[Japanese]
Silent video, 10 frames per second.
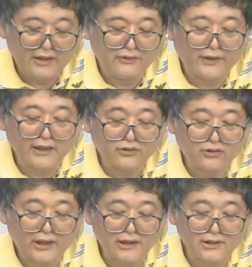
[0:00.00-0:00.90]

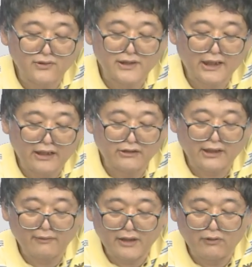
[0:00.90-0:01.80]
フラットナイスを避ける
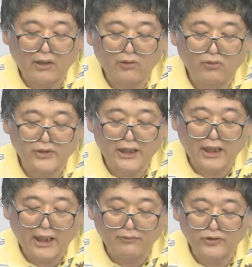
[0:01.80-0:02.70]
ために和音を
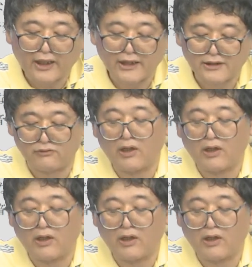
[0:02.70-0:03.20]
リハーモナイズ